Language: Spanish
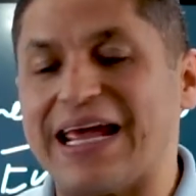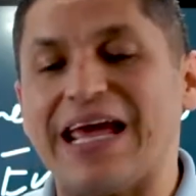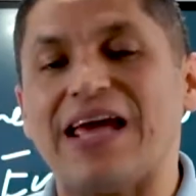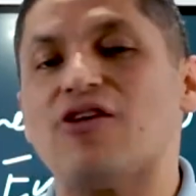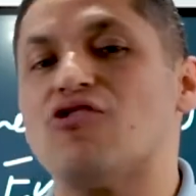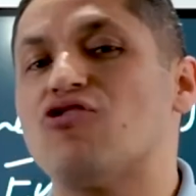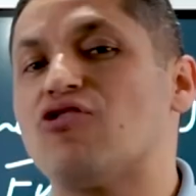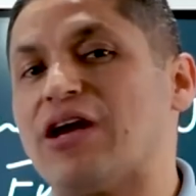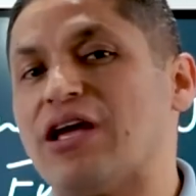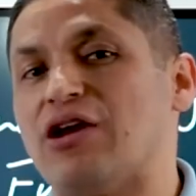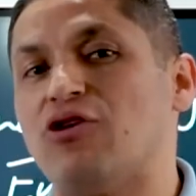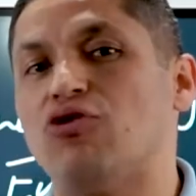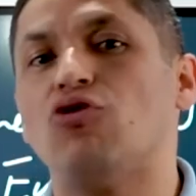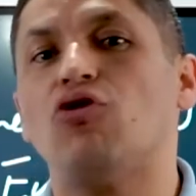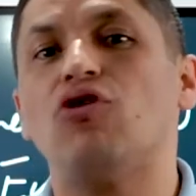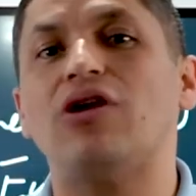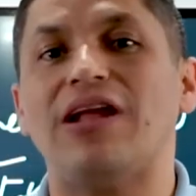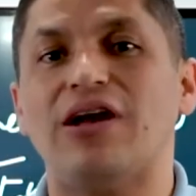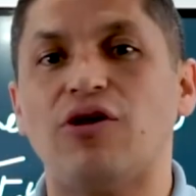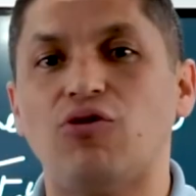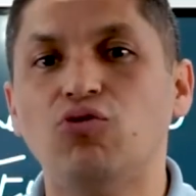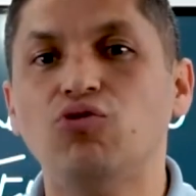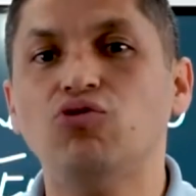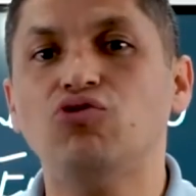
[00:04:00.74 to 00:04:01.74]
aquello que no
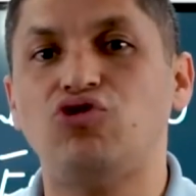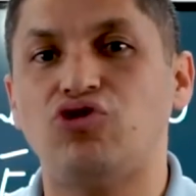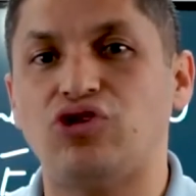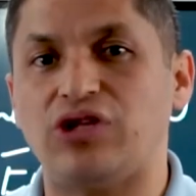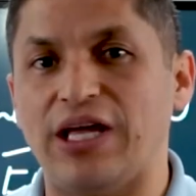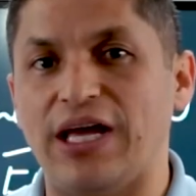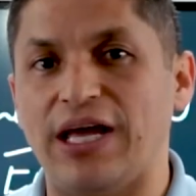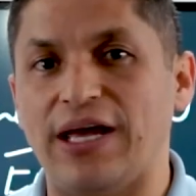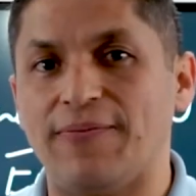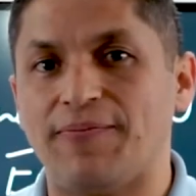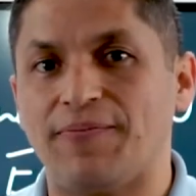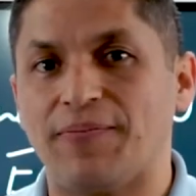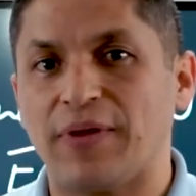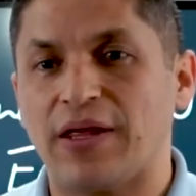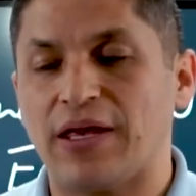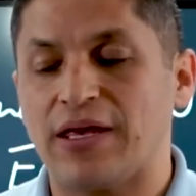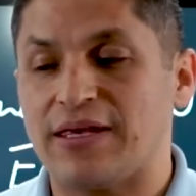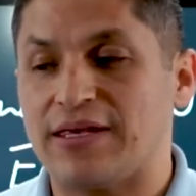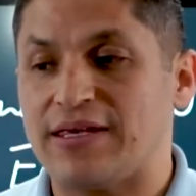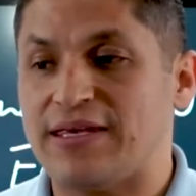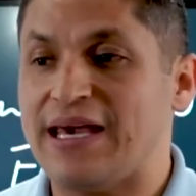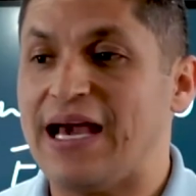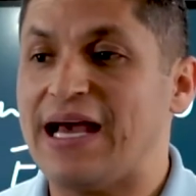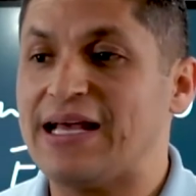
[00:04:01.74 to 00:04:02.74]
le guste,
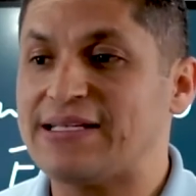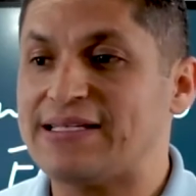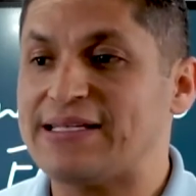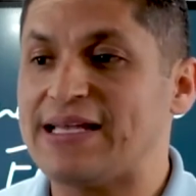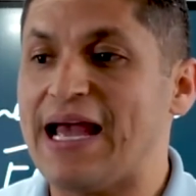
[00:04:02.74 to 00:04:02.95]
ya